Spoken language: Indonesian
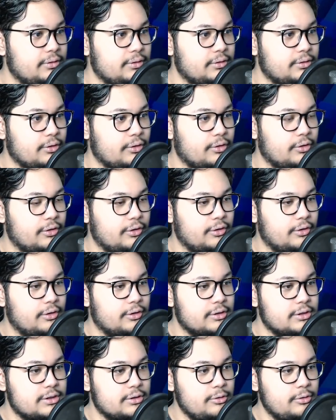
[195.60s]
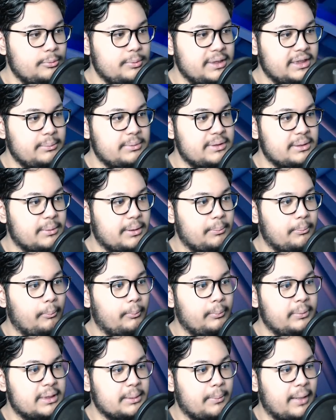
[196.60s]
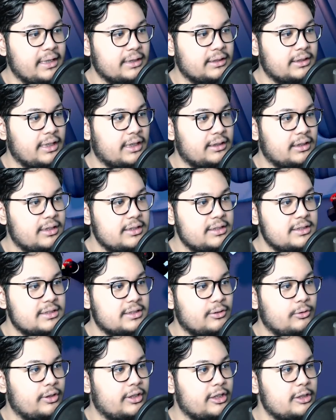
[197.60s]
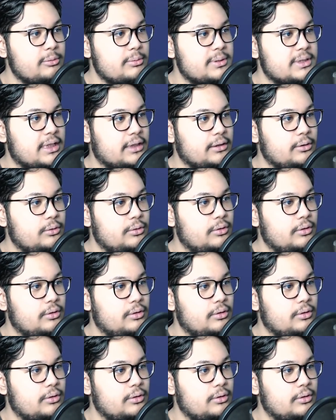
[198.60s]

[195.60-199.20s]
Terus, oh kita bisa beli bisa banyak ternyata guys. Gue kira cuma bisa satu.